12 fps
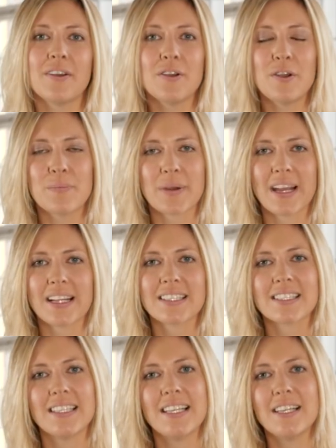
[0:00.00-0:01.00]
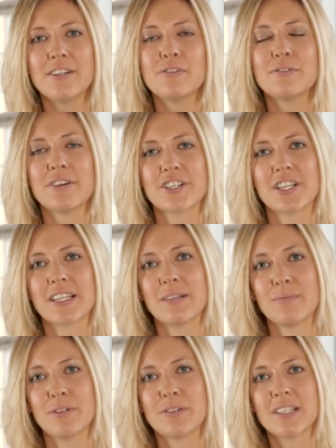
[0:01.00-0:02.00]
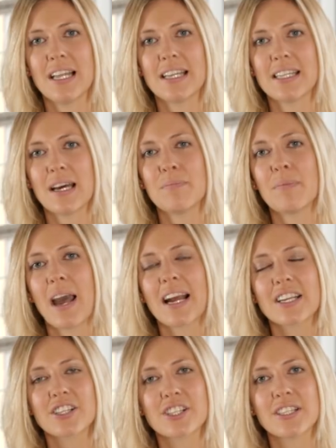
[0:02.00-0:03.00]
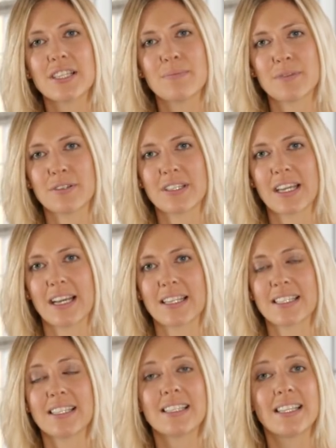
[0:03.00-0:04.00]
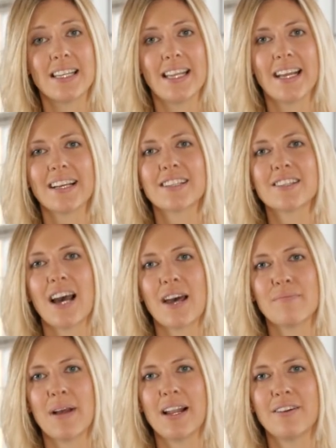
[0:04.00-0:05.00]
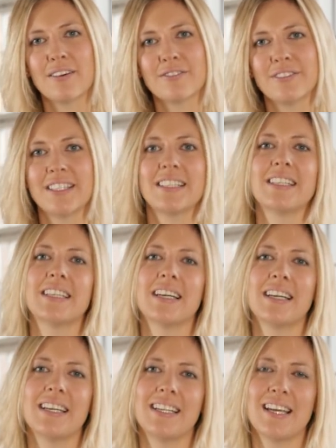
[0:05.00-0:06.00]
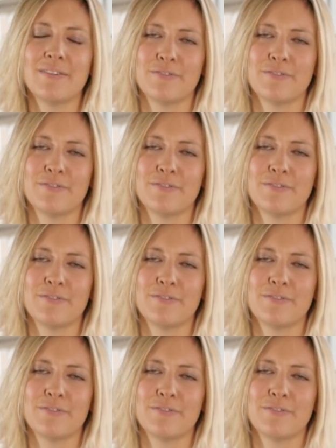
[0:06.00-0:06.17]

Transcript: Übrigens, Lilly Du verschickt im Newsletter praktische Tipps und Tricks. Den Link zur Anmeldung findet ihr in der